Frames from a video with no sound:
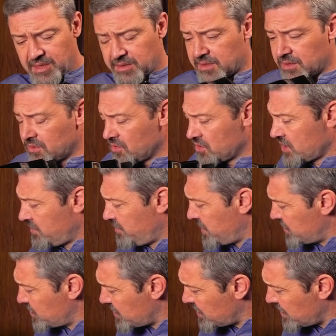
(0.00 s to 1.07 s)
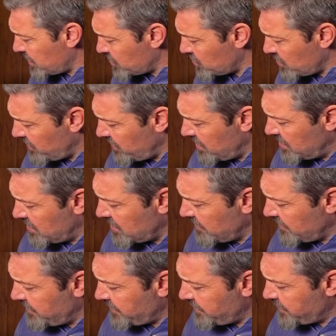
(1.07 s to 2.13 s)
Это тоже, опять же, хорошо
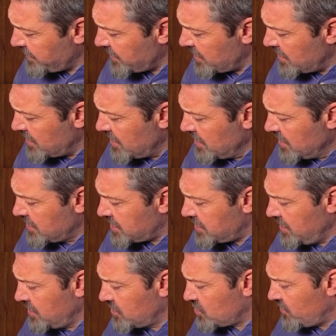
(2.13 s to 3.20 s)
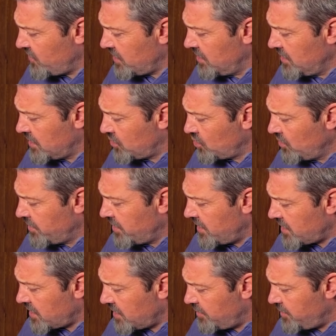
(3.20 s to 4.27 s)
видно. Снизу видны
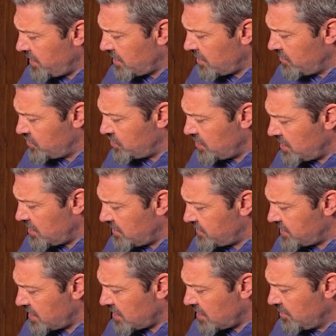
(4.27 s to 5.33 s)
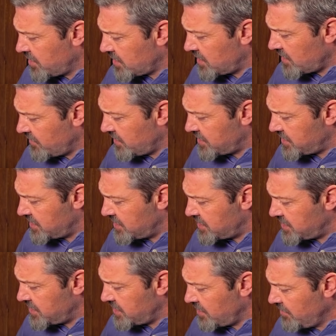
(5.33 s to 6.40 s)
тумблеры переключения всяких бортовых
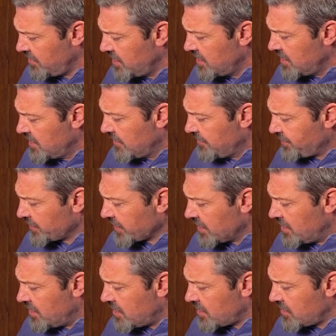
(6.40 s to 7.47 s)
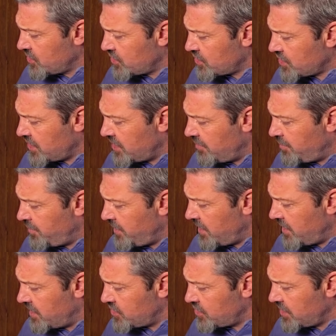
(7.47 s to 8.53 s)
систем. Э, рычажки
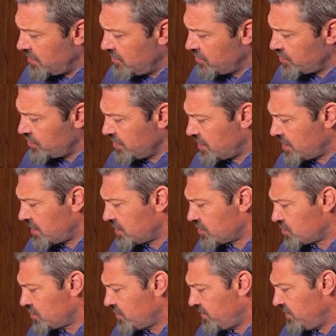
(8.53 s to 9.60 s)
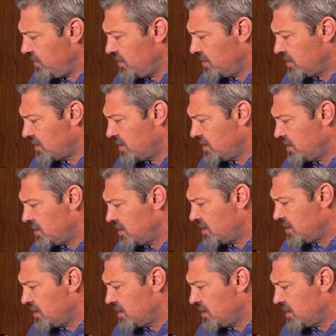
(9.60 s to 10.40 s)
печки очень хорошо видно.